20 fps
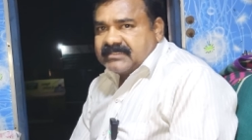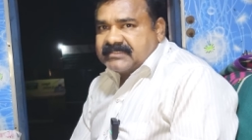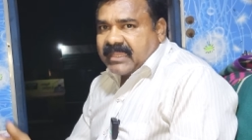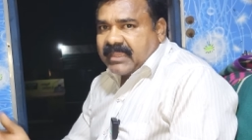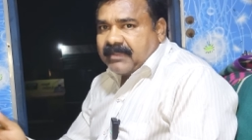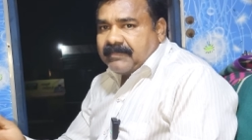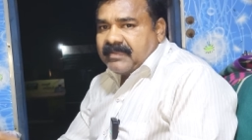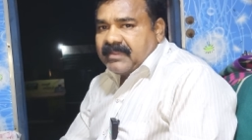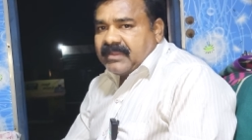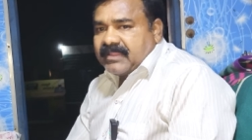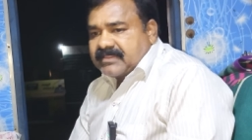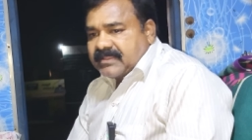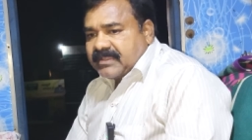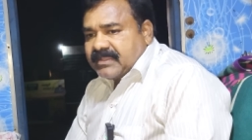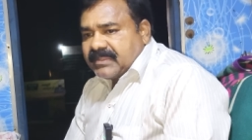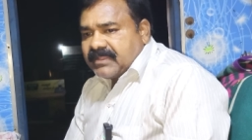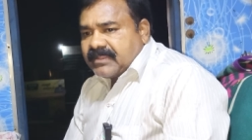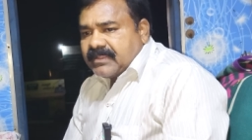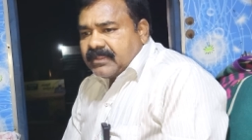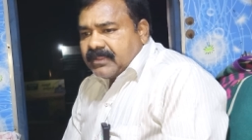बाद चाय पी लेते
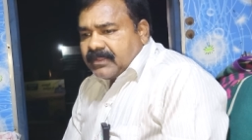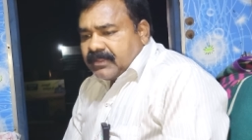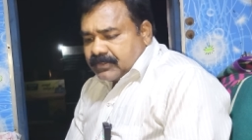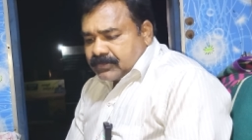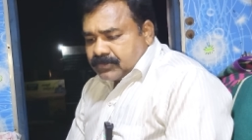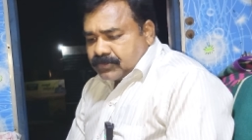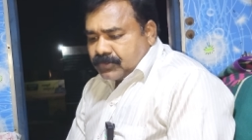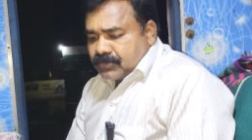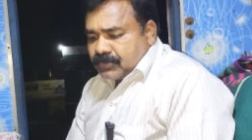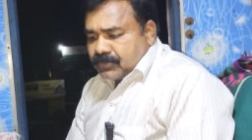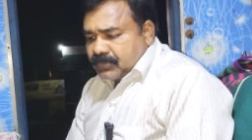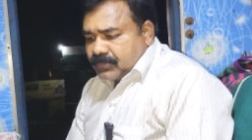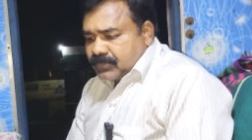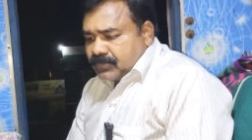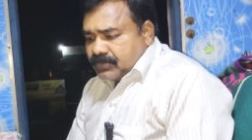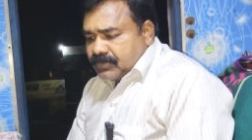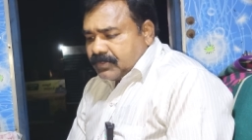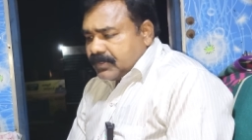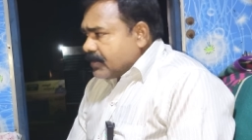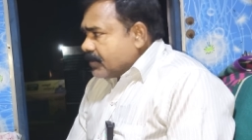हैं तो
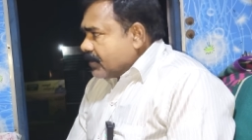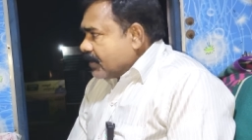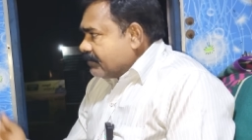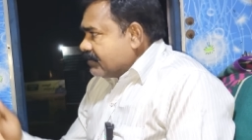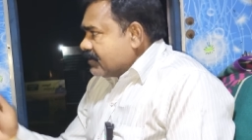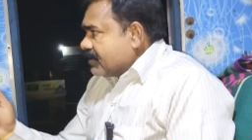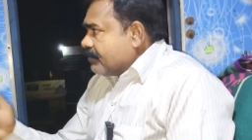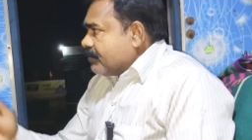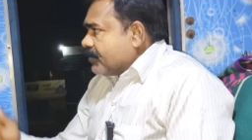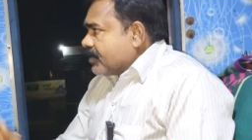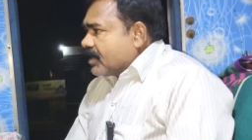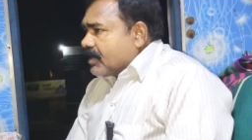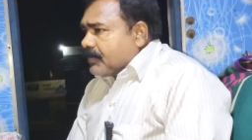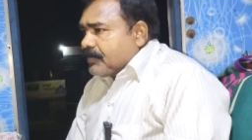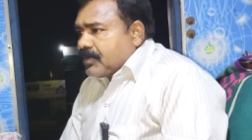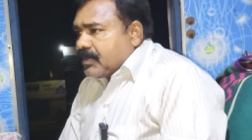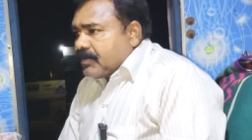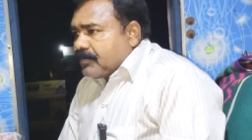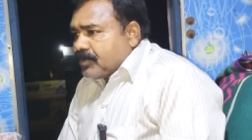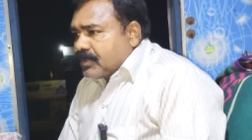अभी हम
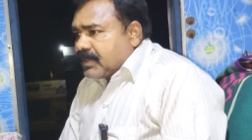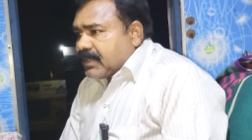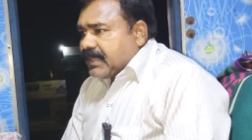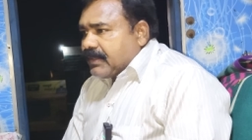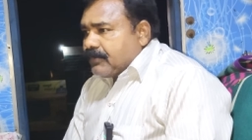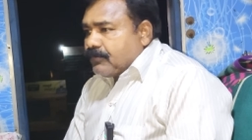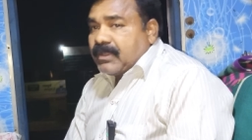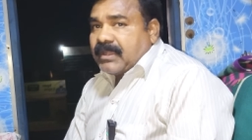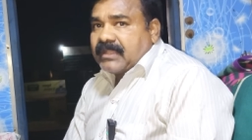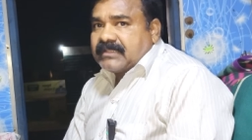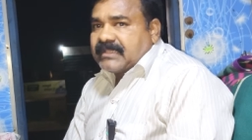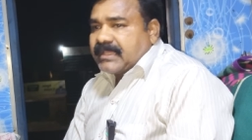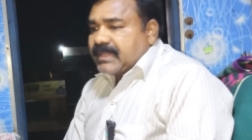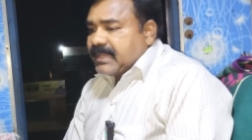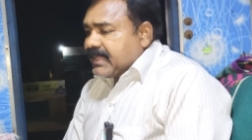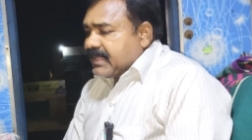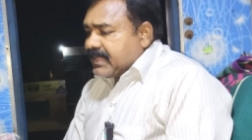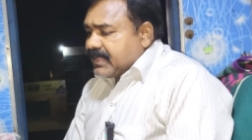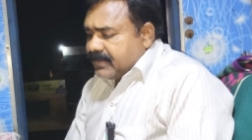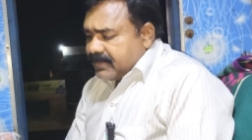मंगलपुर हम लोग का वहाँ
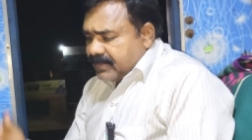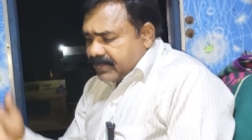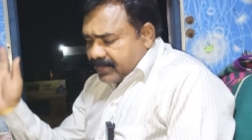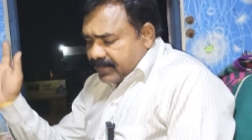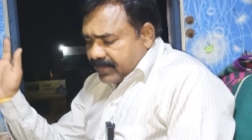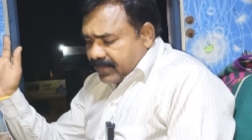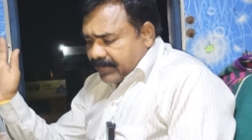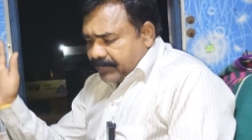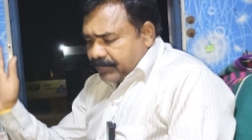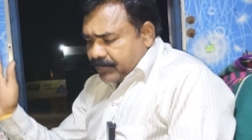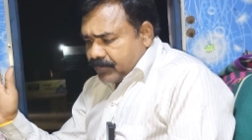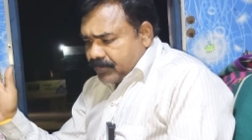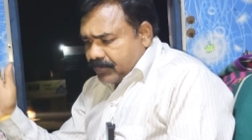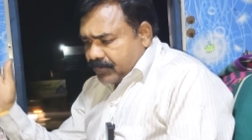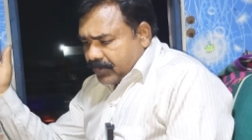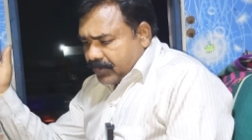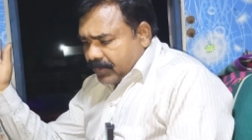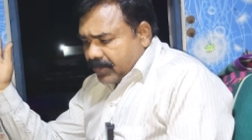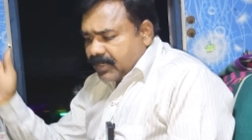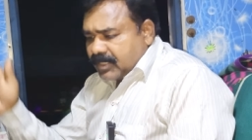जाना है आपको
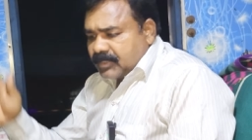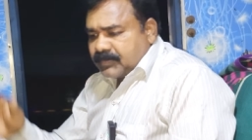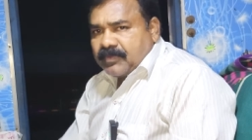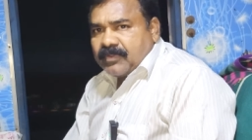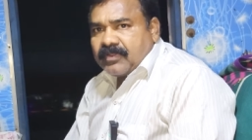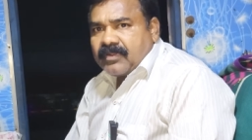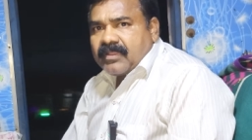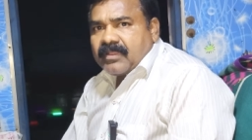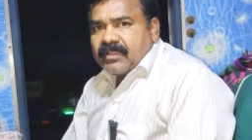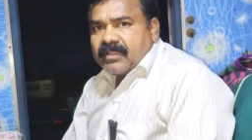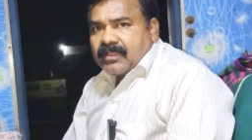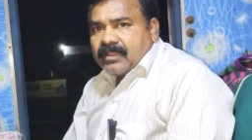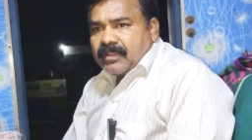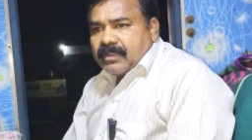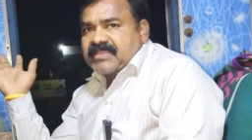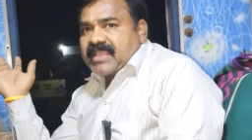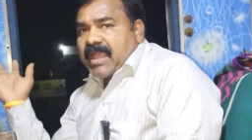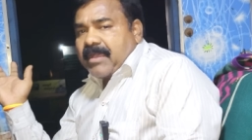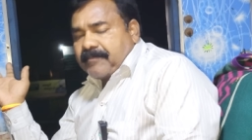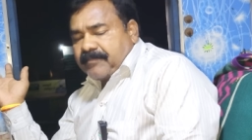अंगतपुर
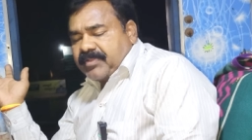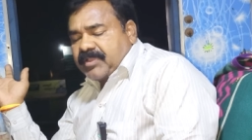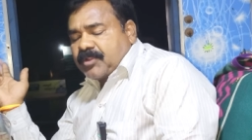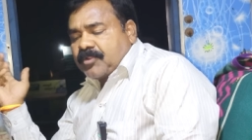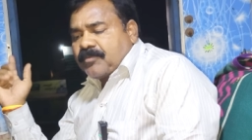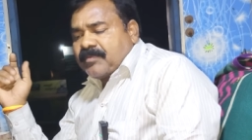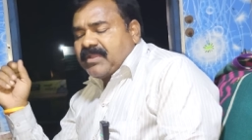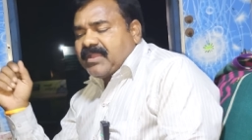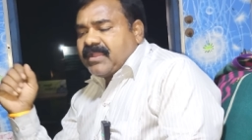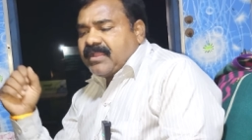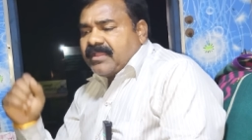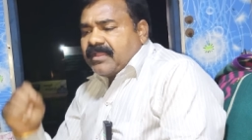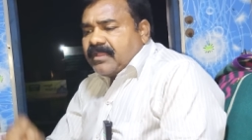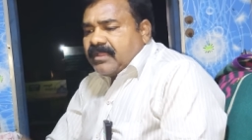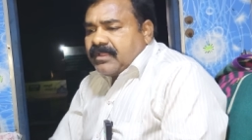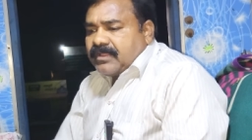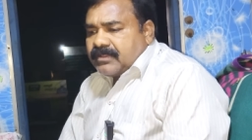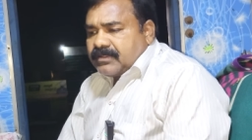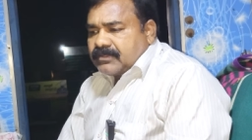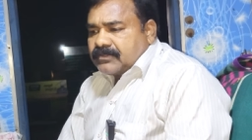श्याम फेरों में
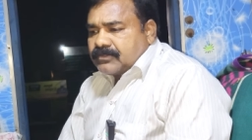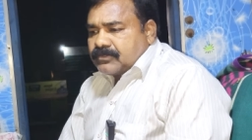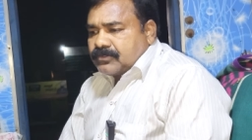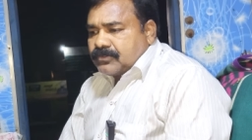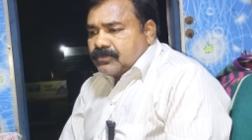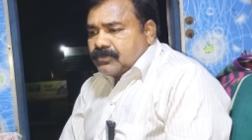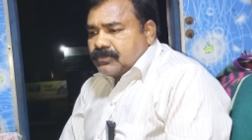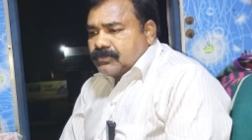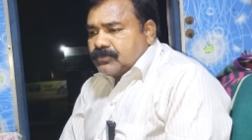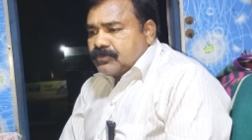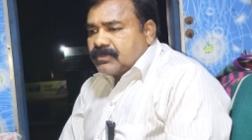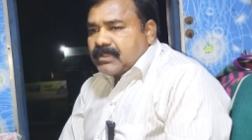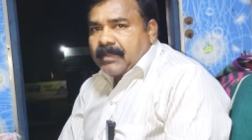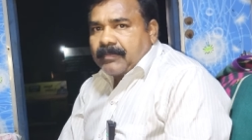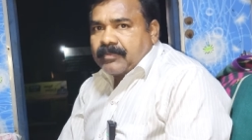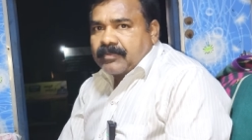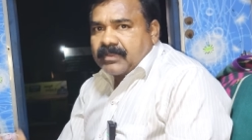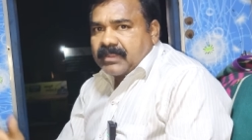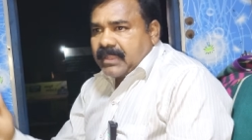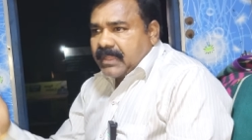तो
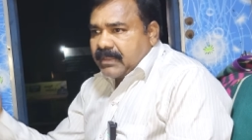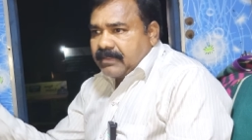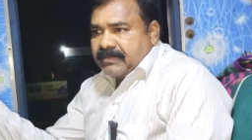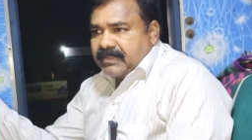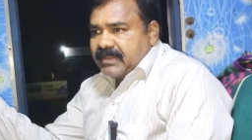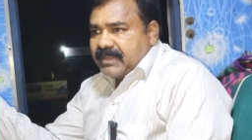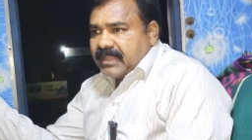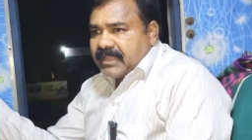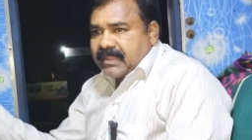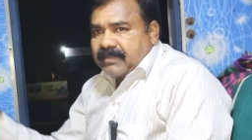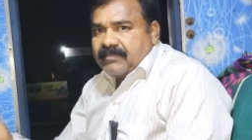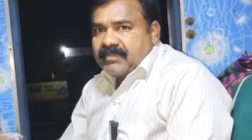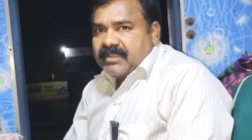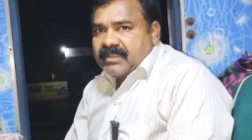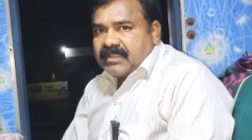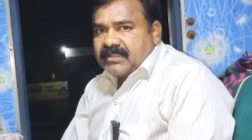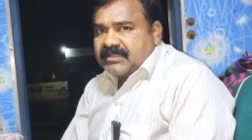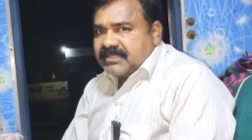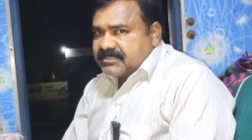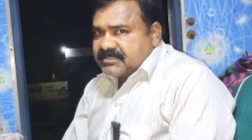दुर्गापुर के आगे इलाका में
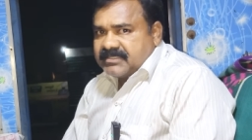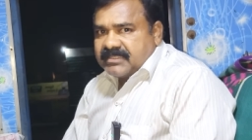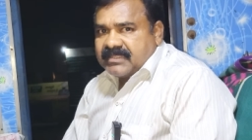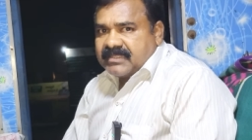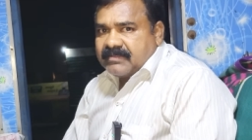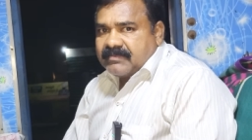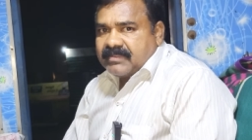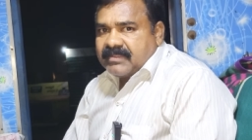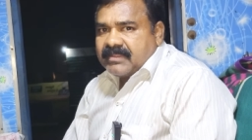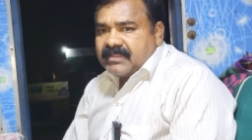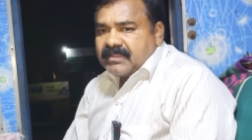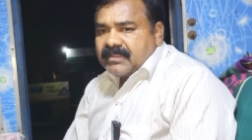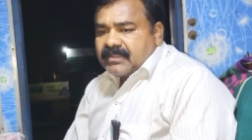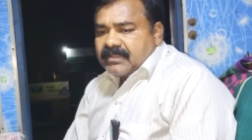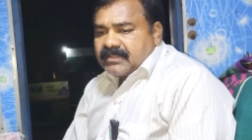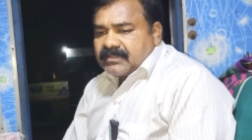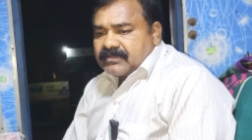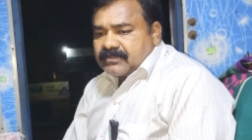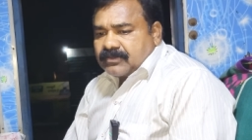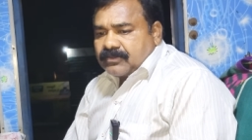है इंडस्ट्री एरिया में
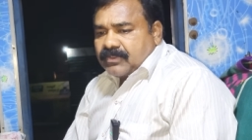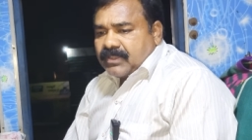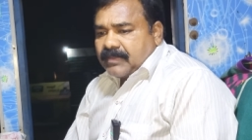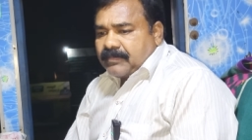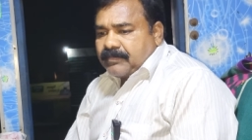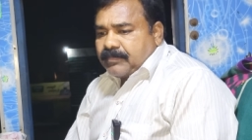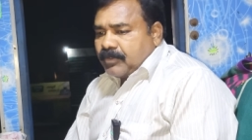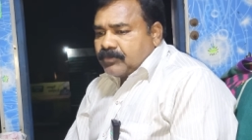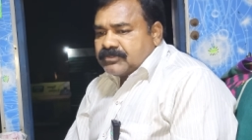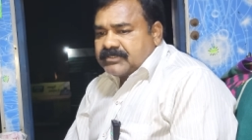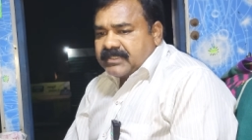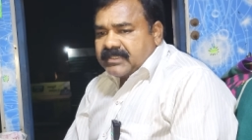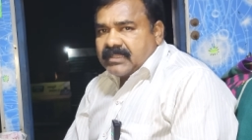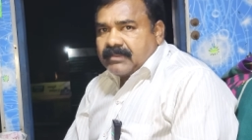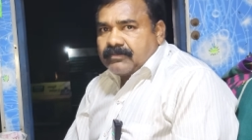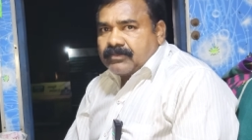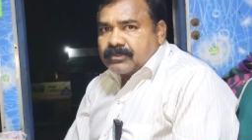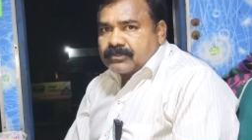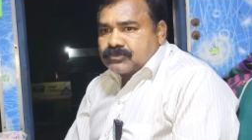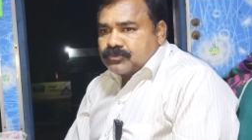तो वहाँ पहुँचेंगे
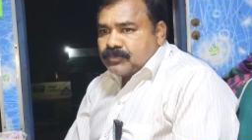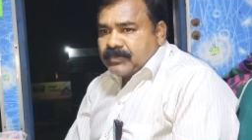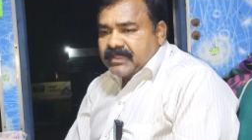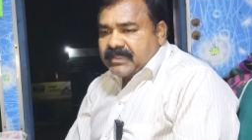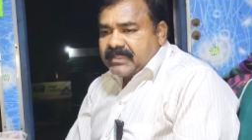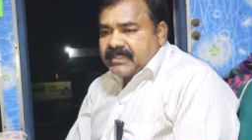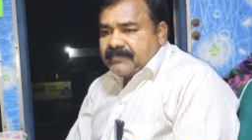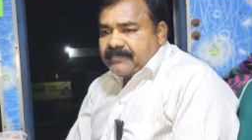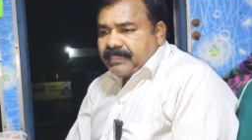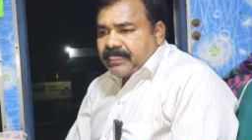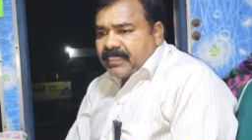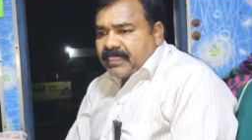हम लोग सवेरे